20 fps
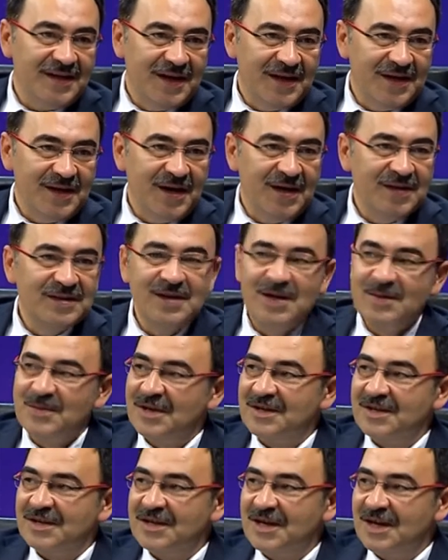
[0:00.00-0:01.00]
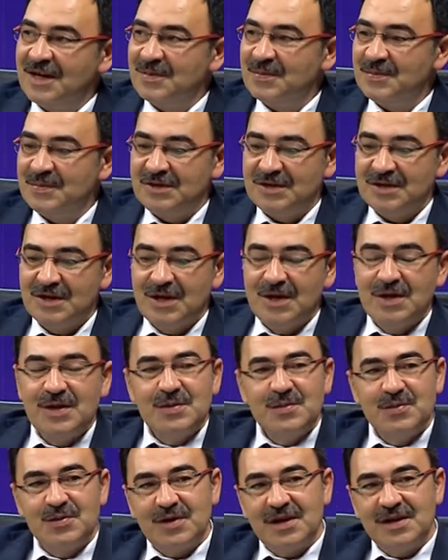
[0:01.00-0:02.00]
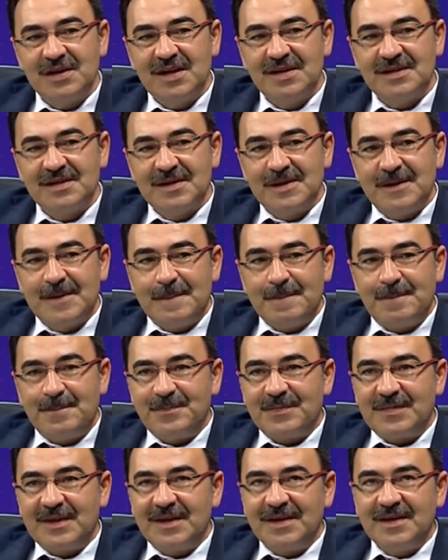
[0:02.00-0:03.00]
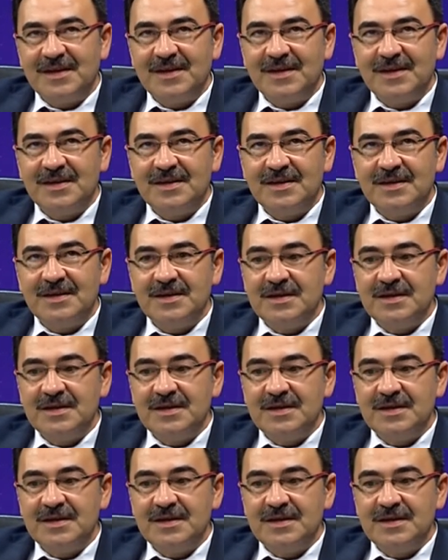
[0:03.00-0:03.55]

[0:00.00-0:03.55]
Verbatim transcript: Yani anlayamadık. Yani biz bu kadar e,